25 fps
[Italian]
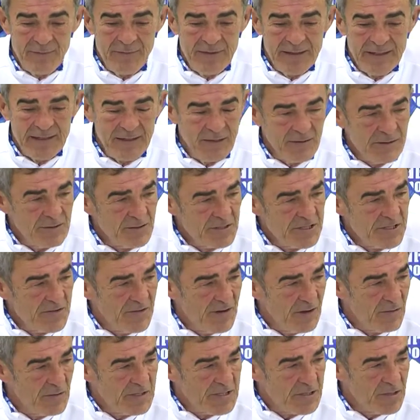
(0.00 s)
vedete quando si
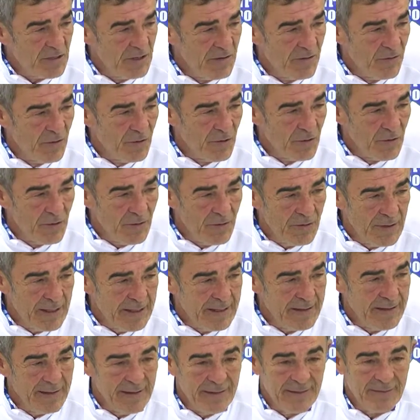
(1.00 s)
fa questo lavoro non
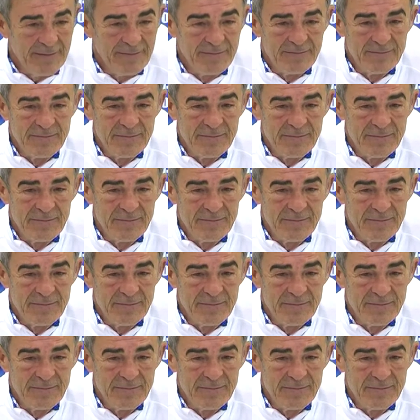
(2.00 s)
è che